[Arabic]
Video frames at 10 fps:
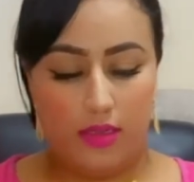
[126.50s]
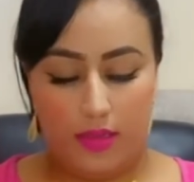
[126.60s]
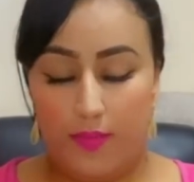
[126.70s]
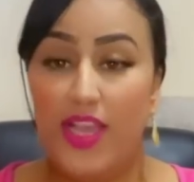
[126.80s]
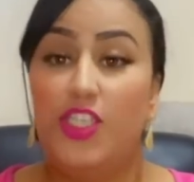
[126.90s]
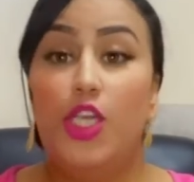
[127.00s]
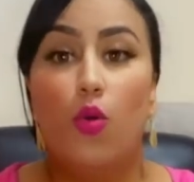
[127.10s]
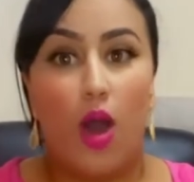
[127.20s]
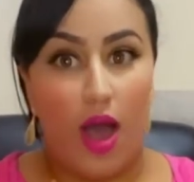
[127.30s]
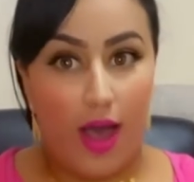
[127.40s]
ماشي
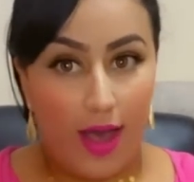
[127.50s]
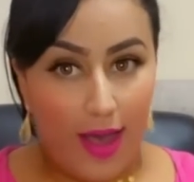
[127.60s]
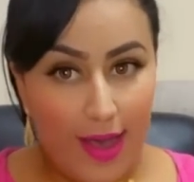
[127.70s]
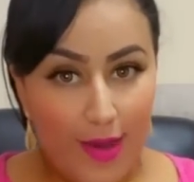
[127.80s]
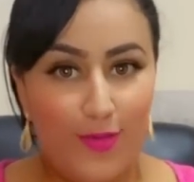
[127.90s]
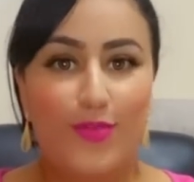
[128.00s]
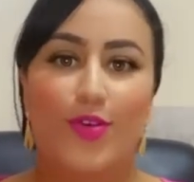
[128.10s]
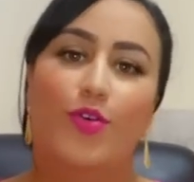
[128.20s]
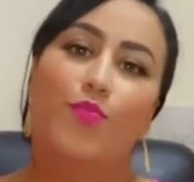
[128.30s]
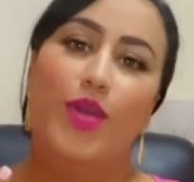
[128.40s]
واو
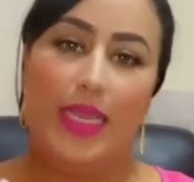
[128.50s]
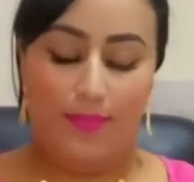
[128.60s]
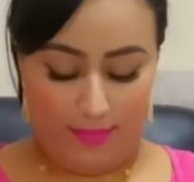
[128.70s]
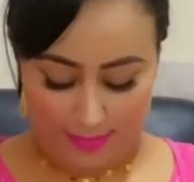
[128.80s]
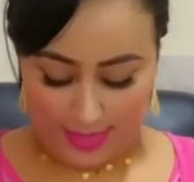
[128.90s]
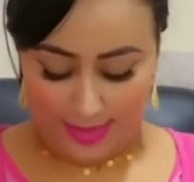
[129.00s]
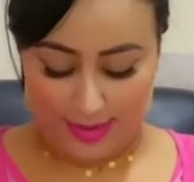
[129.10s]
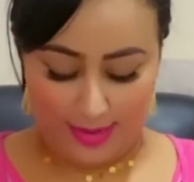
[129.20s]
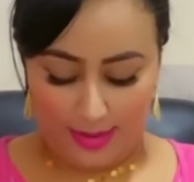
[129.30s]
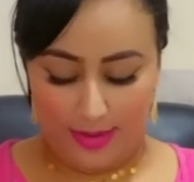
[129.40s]
مهم
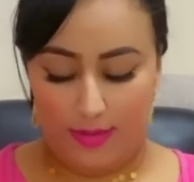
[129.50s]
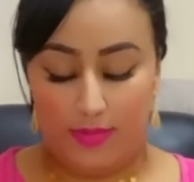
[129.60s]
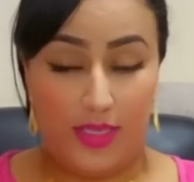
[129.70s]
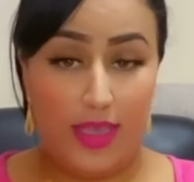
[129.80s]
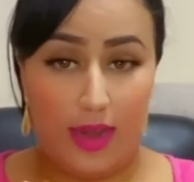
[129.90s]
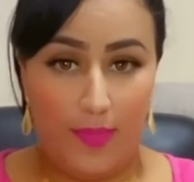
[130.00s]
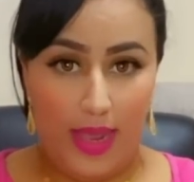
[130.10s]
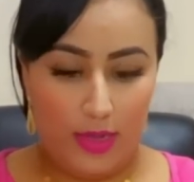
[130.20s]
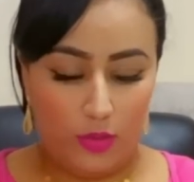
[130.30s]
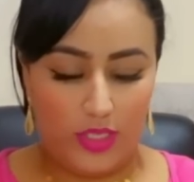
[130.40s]
آه مزيانه
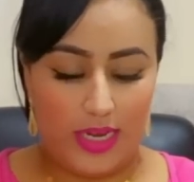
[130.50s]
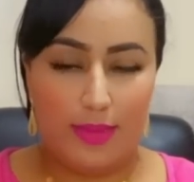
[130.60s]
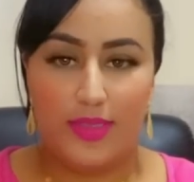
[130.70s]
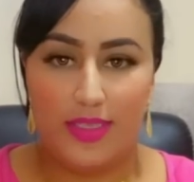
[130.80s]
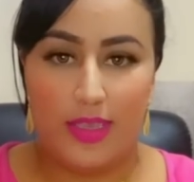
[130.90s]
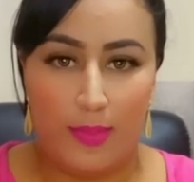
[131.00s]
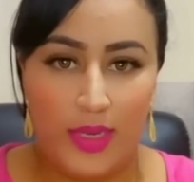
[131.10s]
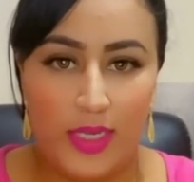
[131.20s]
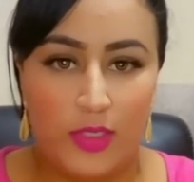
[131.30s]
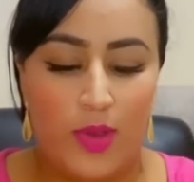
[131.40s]
بحال هذوك ديال 50 درهم اللي
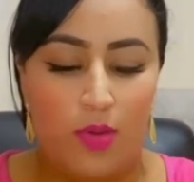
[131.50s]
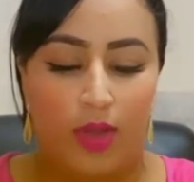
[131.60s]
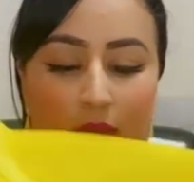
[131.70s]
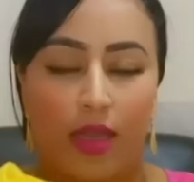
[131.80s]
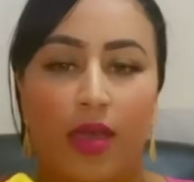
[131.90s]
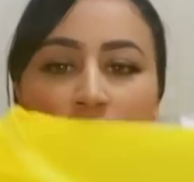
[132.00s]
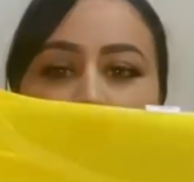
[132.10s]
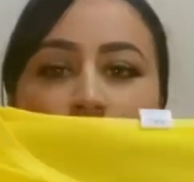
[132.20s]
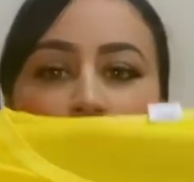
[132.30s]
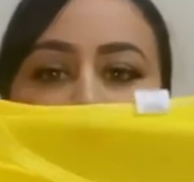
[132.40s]
كيتباعوا هنايا
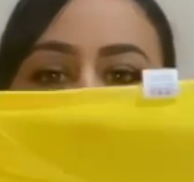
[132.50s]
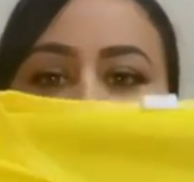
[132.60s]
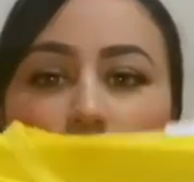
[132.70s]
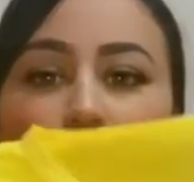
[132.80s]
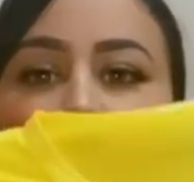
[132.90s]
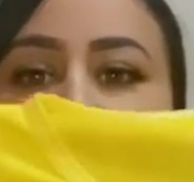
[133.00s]
ولكن شوفوا لي